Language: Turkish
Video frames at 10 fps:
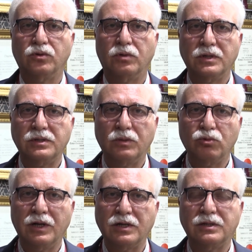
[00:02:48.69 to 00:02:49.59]
Dolayısıyla
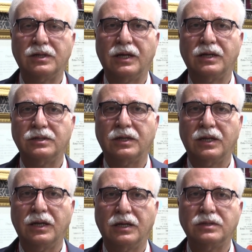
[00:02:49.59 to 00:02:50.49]
bu ilaçlar
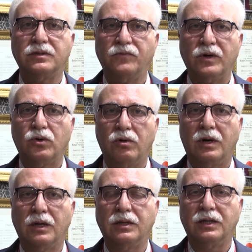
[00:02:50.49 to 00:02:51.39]
gerçekten astım ve
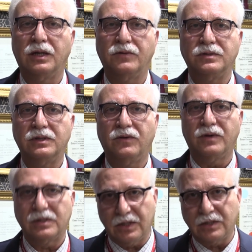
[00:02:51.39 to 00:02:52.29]
koa tedavisinde
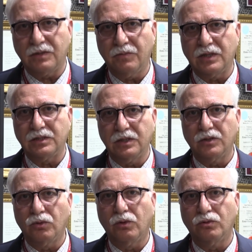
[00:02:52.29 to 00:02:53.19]
vazgeçilmez,
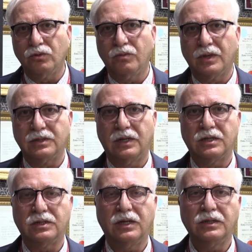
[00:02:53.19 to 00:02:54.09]
yeri doldurulmaz
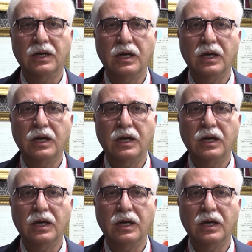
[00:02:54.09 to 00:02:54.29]
ilaçlar.